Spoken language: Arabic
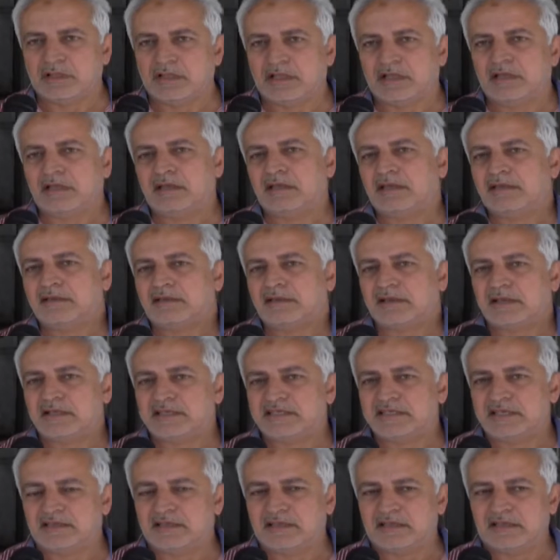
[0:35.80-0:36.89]
والله
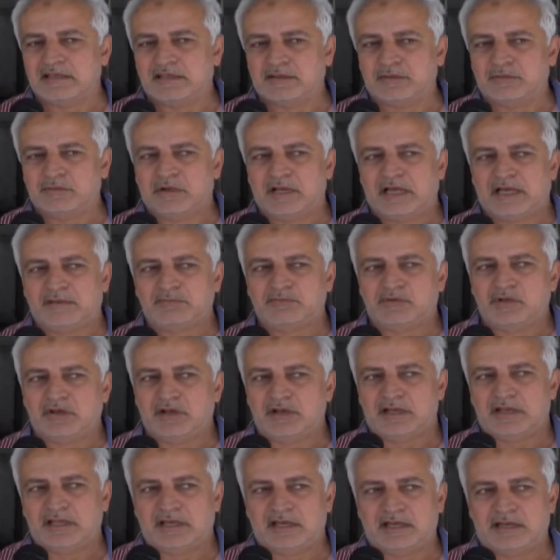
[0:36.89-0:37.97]
راي سديد والحمد
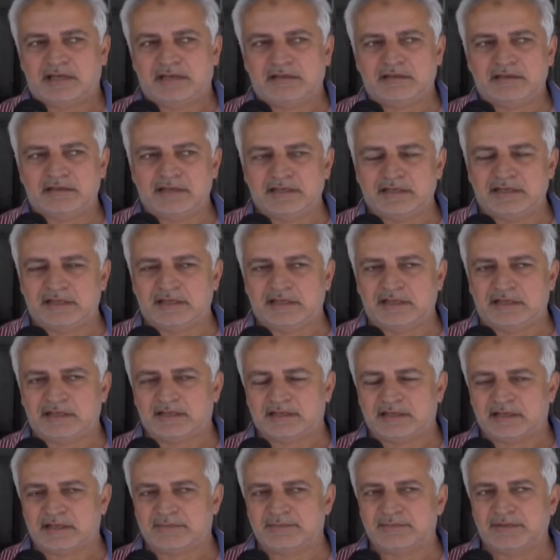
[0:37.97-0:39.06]
لله
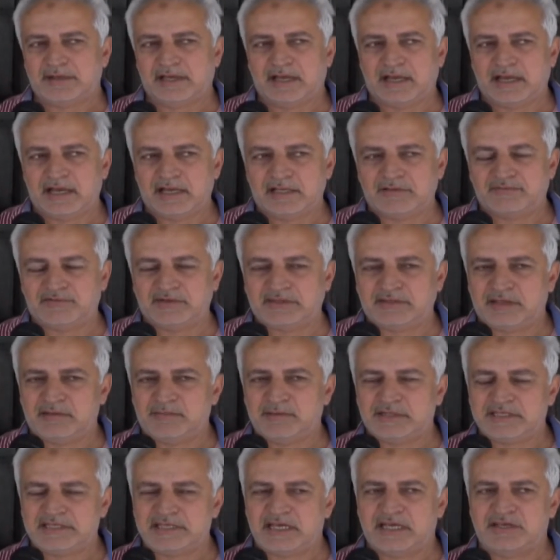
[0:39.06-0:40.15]
اللي ربنا عاد فتح
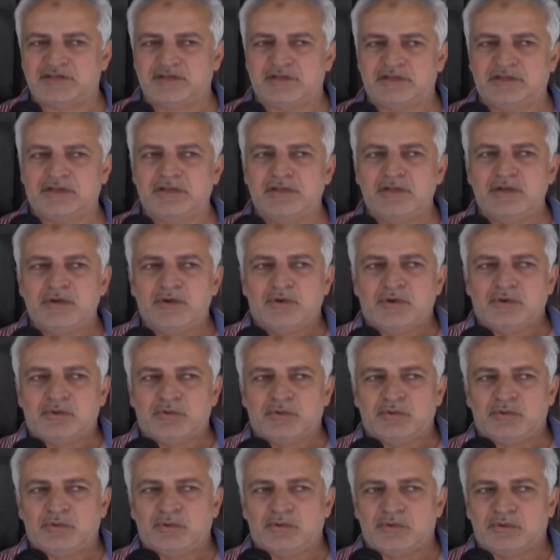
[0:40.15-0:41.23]
المساجد
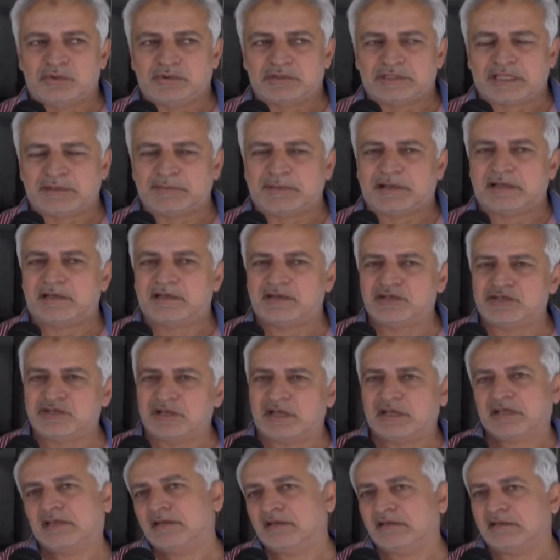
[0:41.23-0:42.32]
وطبعا
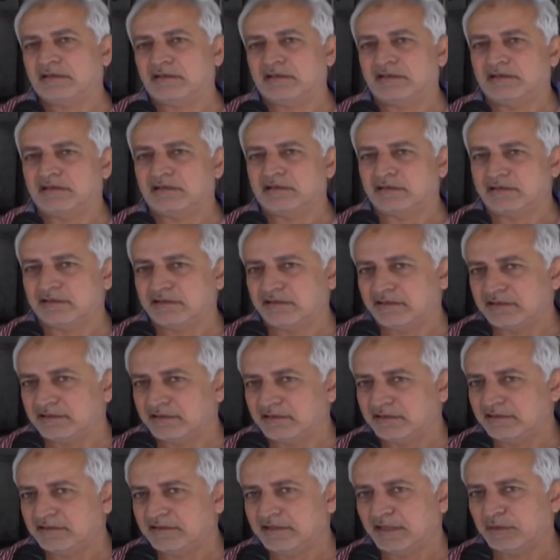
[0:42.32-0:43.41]
شيء اكيد
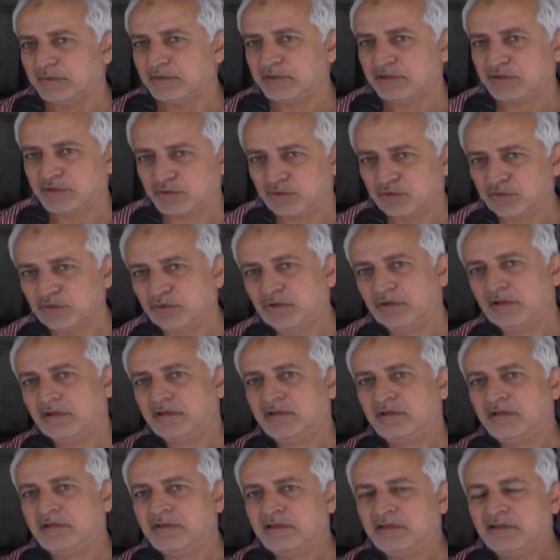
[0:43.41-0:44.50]
آه، لوين الروح
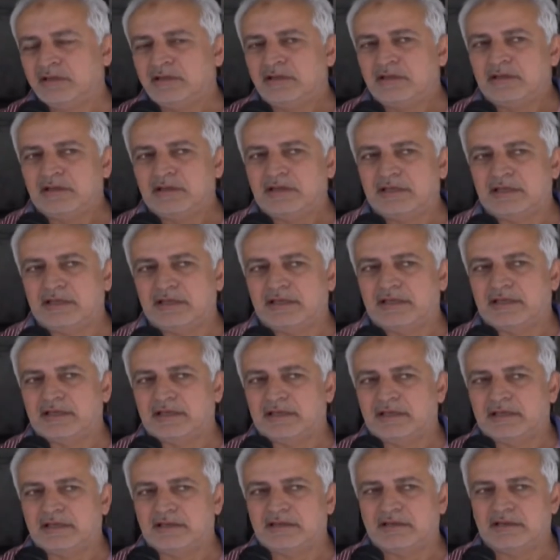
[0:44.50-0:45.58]

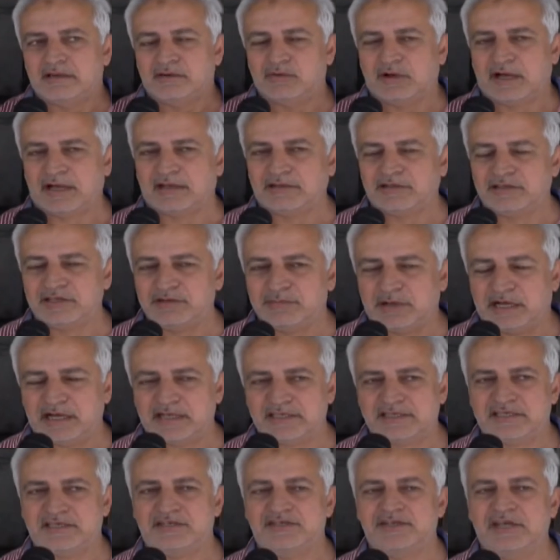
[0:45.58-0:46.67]
آه، الواحد يجيب
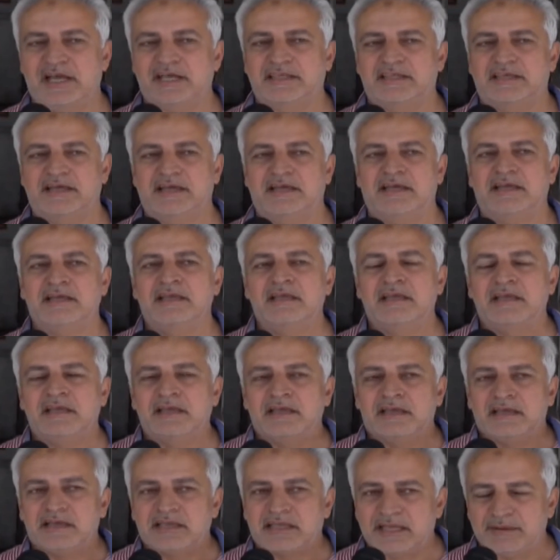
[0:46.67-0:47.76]
معاه سجاده
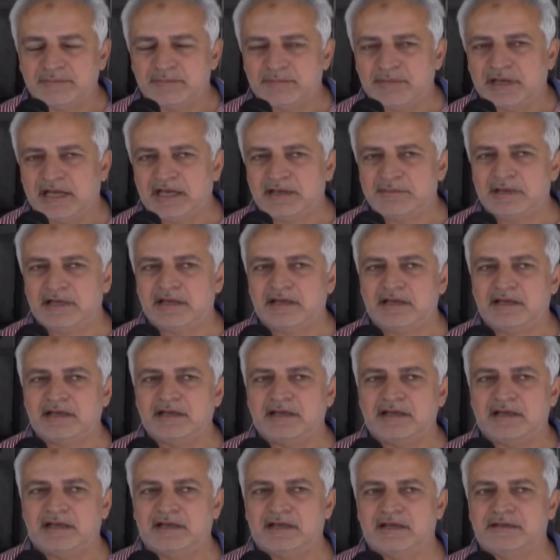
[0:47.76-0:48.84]
كمامه
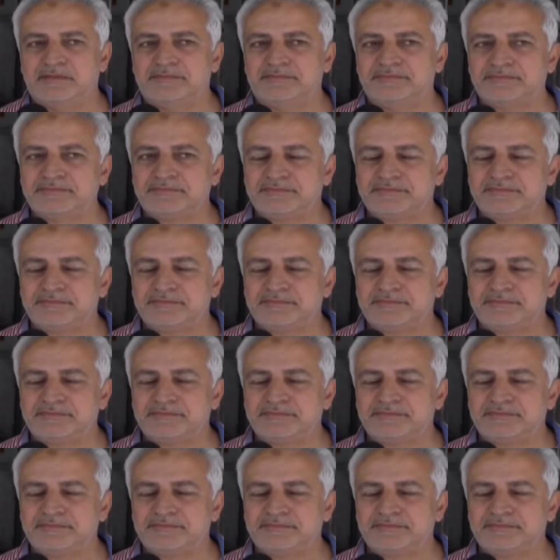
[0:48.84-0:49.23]
آه،